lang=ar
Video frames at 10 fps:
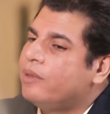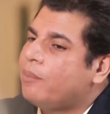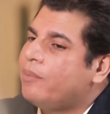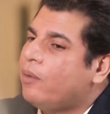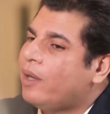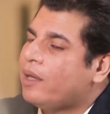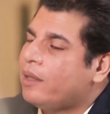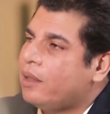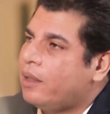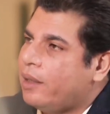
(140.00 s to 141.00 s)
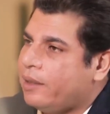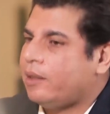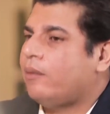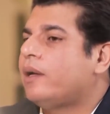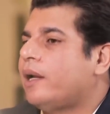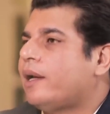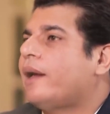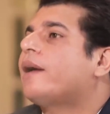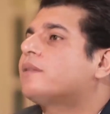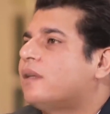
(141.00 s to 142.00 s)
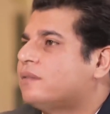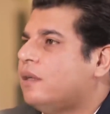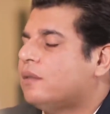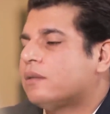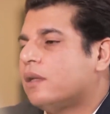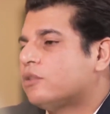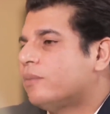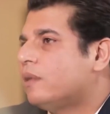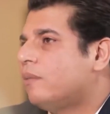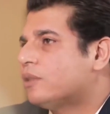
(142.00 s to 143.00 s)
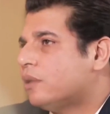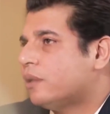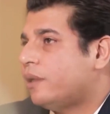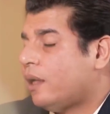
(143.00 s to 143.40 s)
بيربح وانا انا نوال انا اختي نصحتها قلت لها شو بدك بهالشغله